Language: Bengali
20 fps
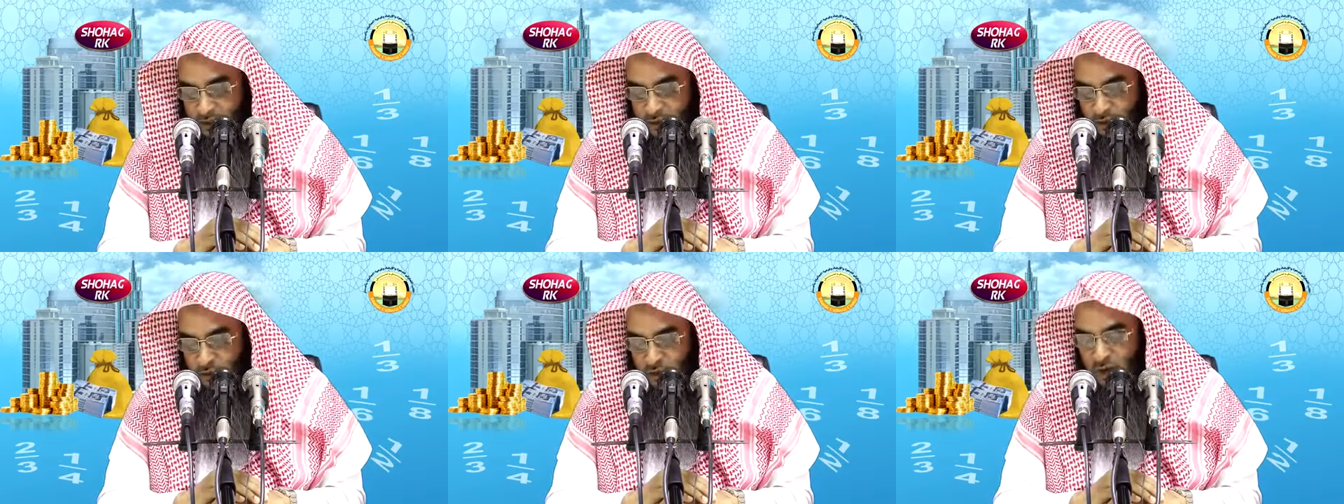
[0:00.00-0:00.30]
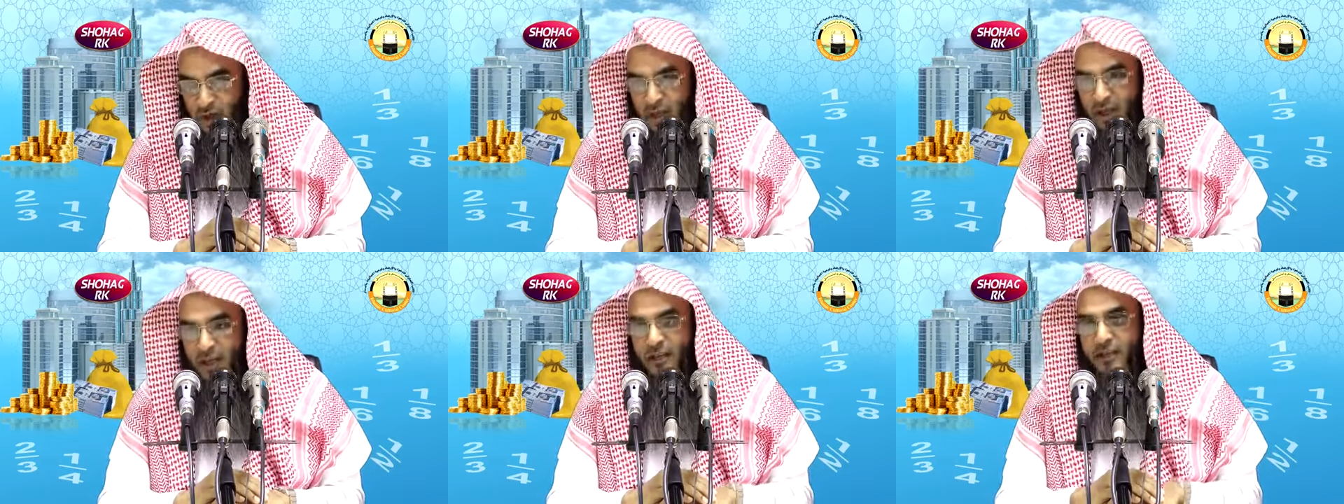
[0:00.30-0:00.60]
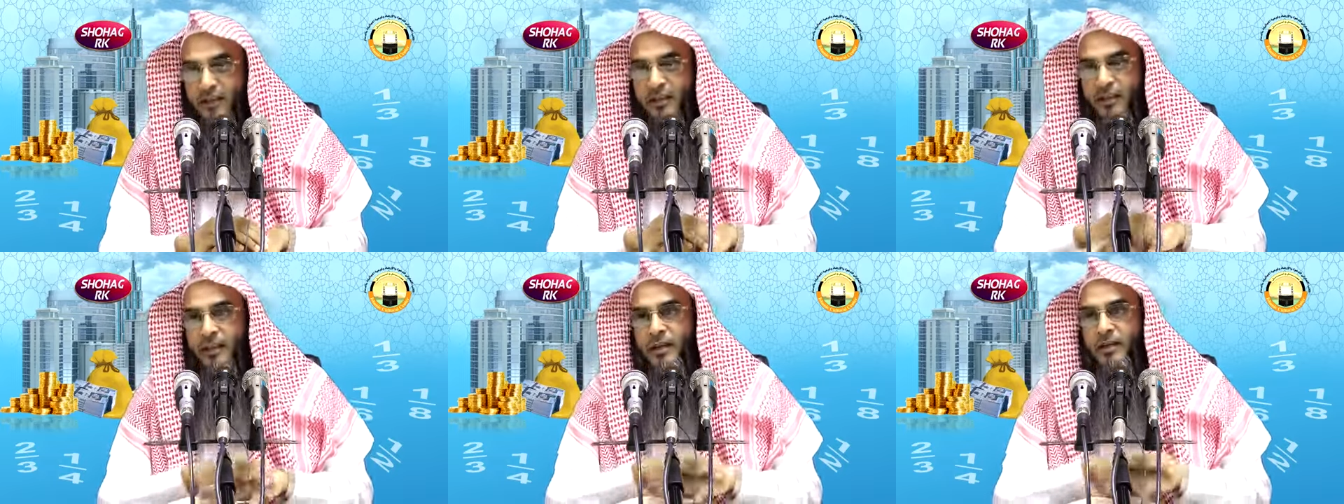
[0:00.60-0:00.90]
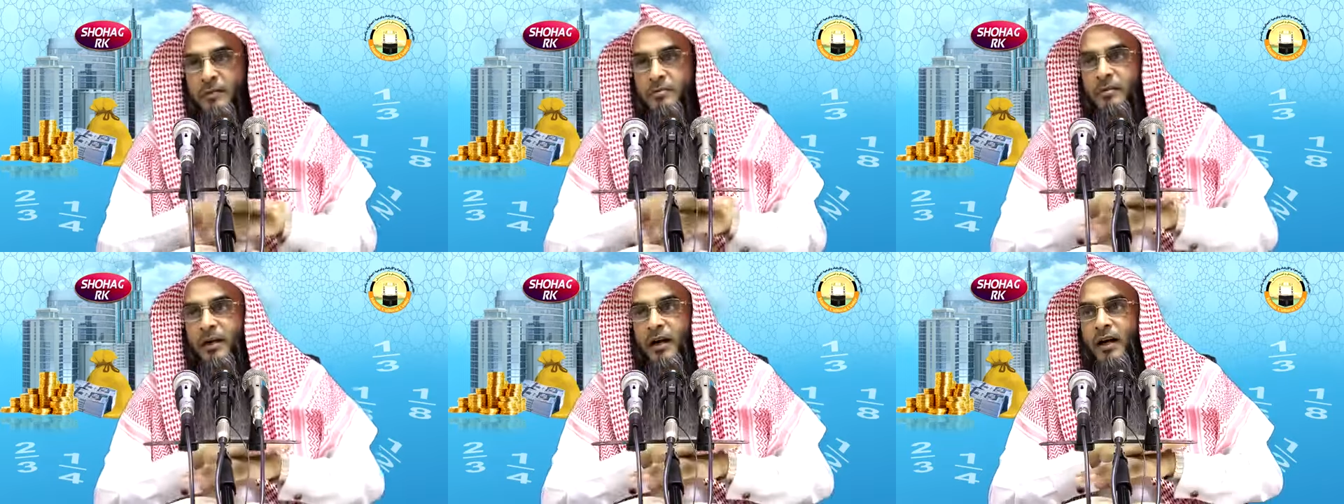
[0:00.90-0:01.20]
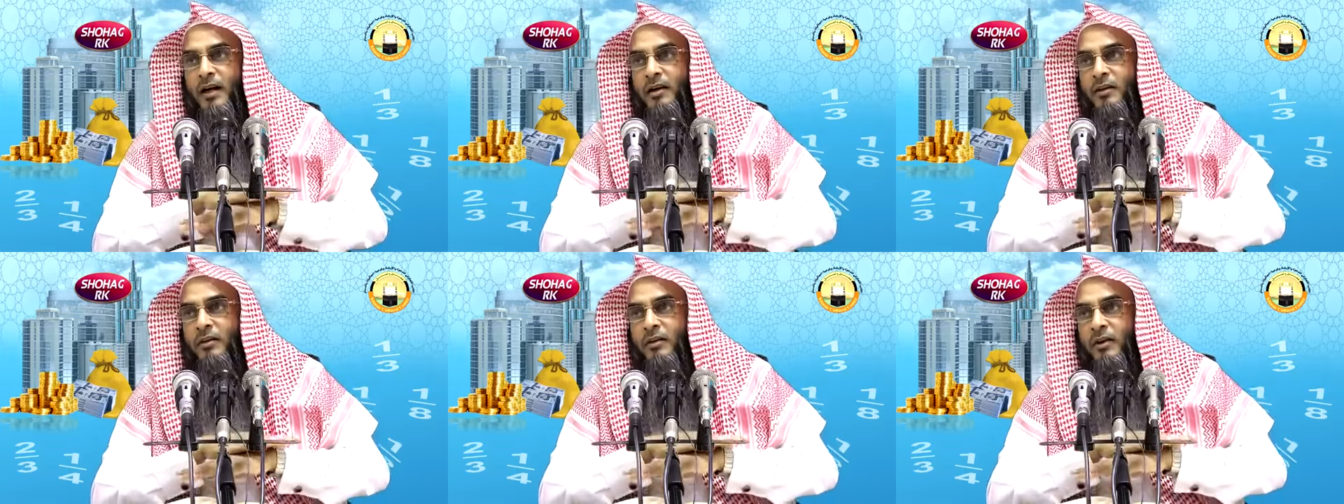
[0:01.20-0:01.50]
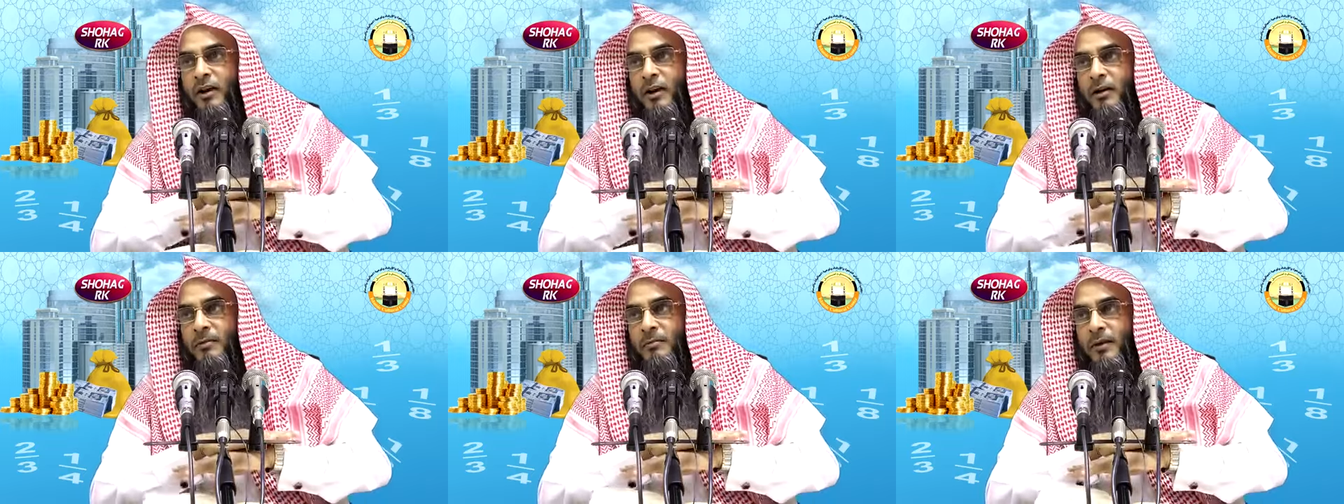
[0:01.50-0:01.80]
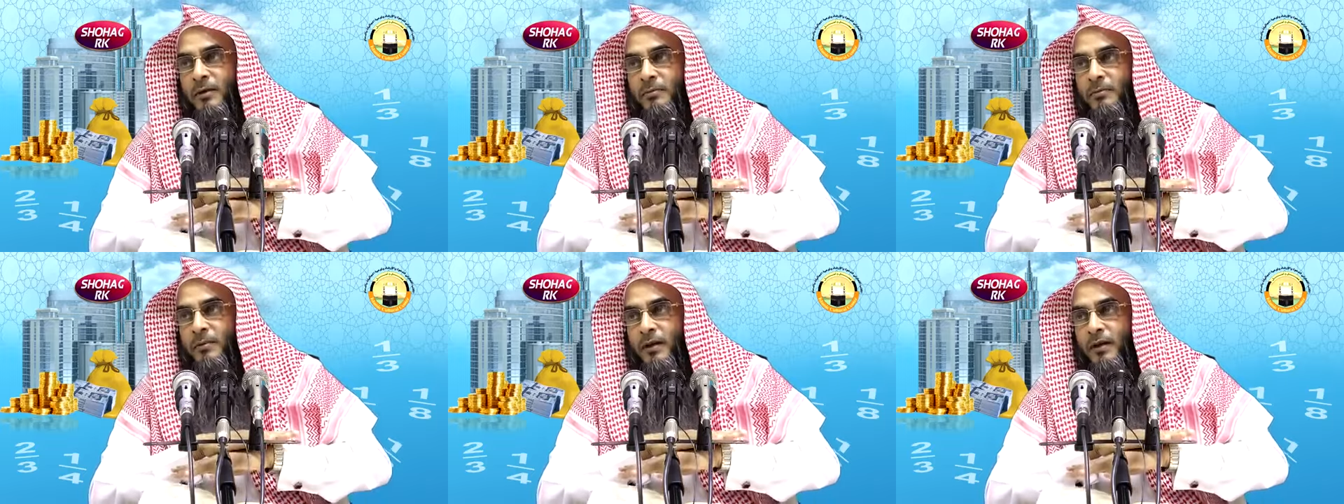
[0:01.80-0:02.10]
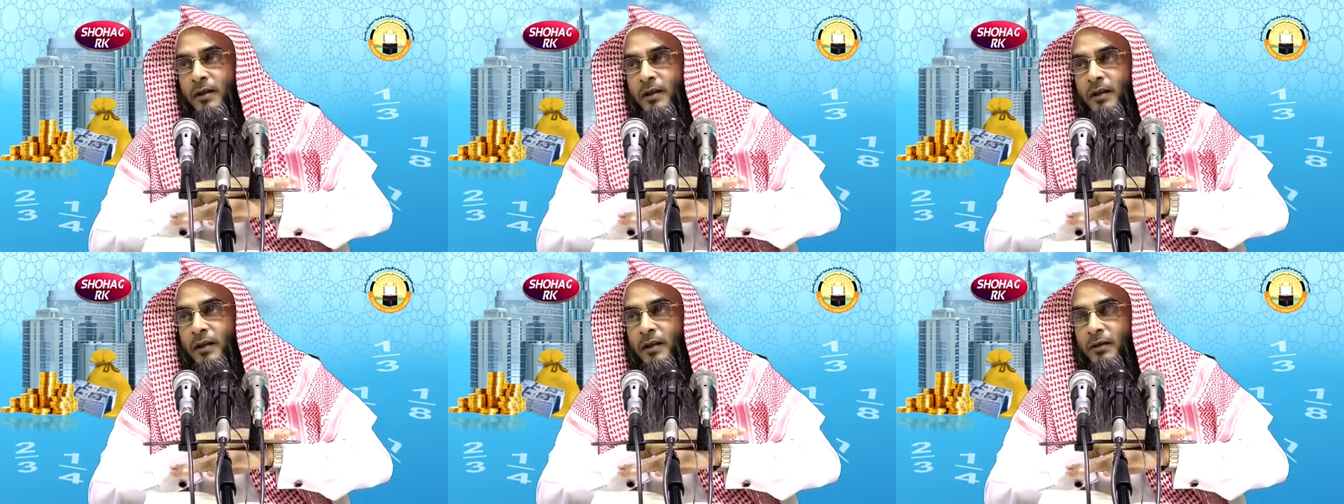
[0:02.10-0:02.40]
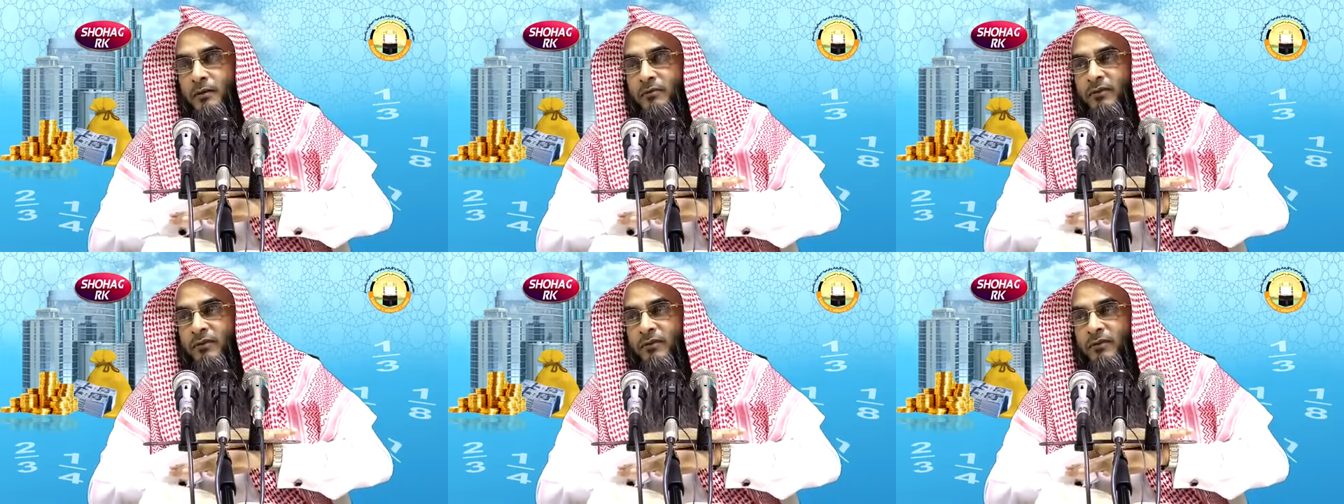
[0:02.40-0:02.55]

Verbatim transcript: সংখ্যা দিয়ে ভাগ করার ব্যাপারে